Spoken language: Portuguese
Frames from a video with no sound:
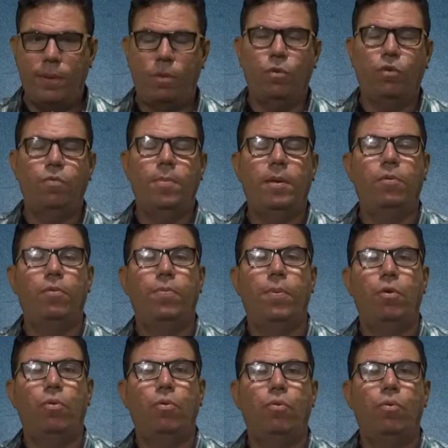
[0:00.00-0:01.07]
são dos mesmos
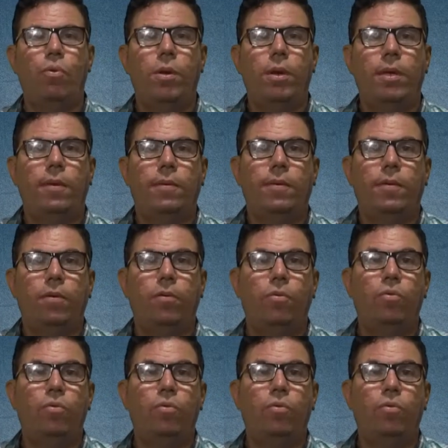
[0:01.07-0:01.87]
produtores